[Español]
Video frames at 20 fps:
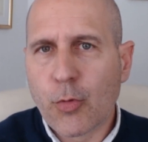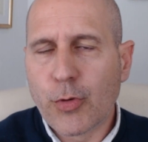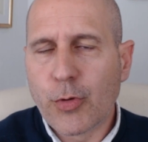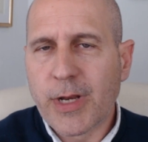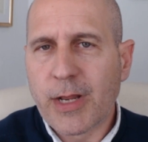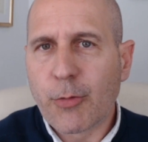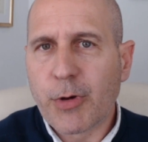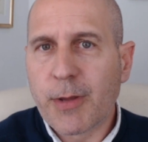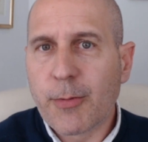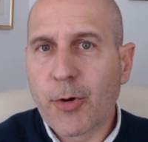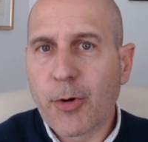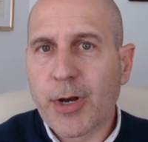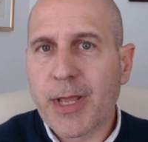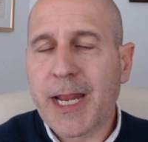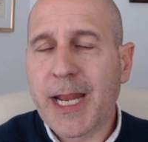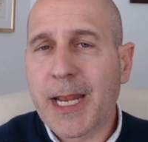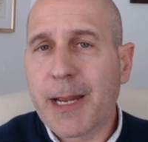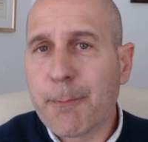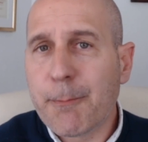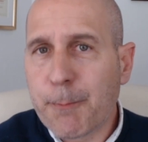un Euribor
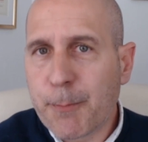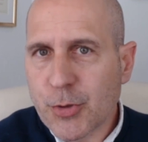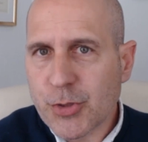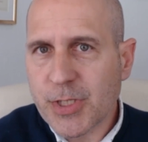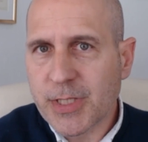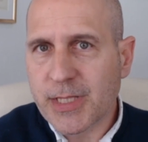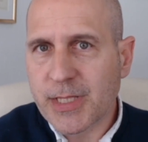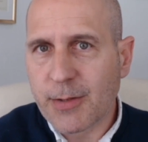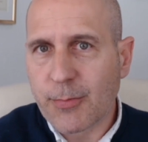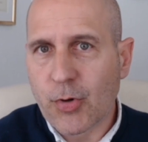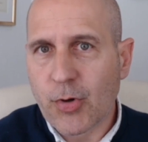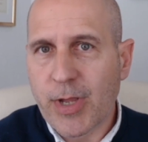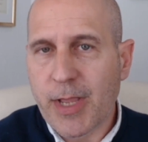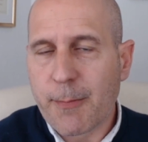en positivo,